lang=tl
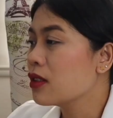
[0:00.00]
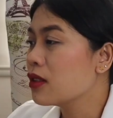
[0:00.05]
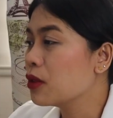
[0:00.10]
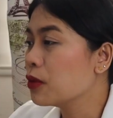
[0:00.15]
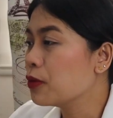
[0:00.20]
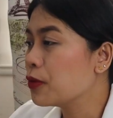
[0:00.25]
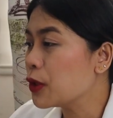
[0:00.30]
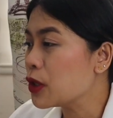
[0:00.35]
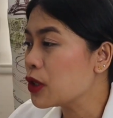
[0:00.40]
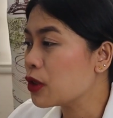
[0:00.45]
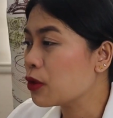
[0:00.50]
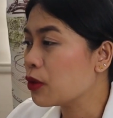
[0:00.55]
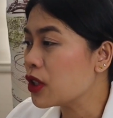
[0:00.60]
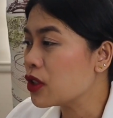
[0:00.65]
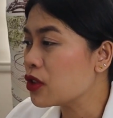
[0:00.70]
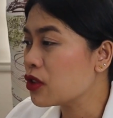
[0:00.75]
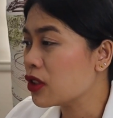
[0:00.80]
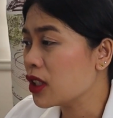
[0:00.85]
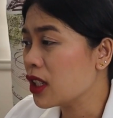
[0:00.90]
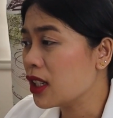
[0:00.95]
So, first
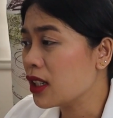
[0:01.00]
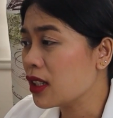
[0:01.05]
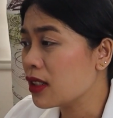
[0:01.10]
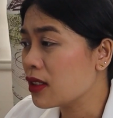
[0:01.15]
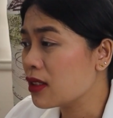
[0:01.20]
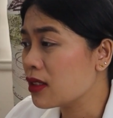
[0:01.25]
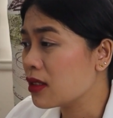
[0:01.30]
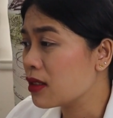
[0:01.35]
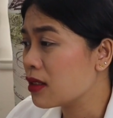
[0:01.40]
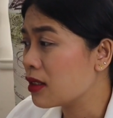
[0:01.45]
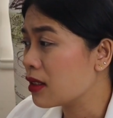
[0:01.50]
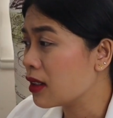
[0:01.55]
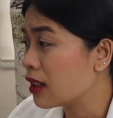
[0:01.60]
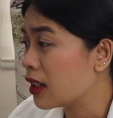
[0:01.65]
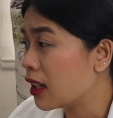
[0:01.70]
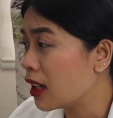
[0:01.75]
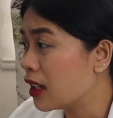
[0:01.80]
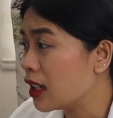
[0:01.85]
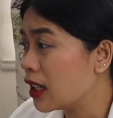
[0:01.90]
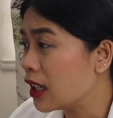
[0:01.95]
question is,
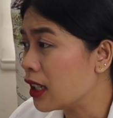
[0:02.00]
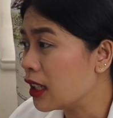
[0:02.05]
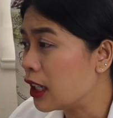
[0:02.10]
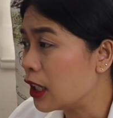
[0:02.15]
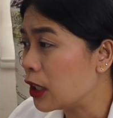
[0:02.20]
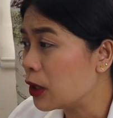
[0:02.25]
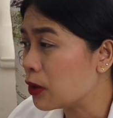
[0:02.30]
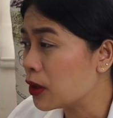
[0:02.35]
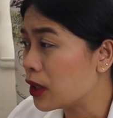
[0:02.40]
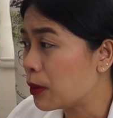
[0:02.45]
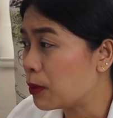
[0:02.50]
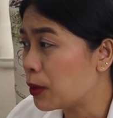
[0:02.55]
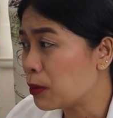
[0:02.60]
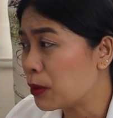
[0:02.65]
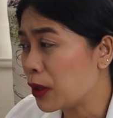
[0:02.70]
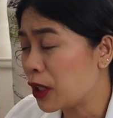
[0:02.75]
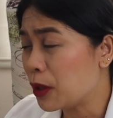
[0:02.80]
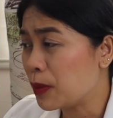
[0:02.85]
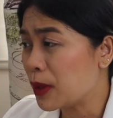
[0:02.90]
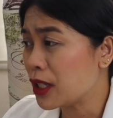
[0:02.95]
ang nakalagay dito, dapat
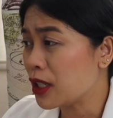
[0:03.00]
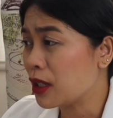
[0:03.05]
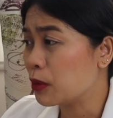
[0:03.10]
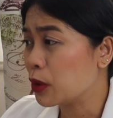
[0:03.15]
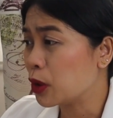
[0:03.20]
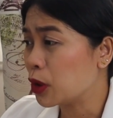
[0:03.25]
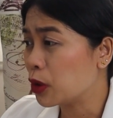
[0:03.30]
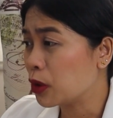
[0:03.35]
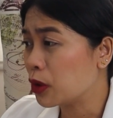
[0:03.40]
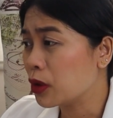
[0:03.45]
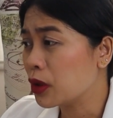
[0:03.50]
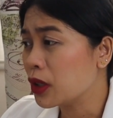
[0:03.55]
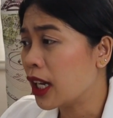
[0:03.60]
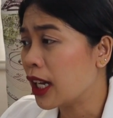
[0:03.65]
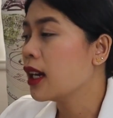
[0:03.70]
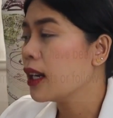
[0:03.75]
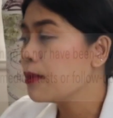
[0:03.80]
maipasa mo to.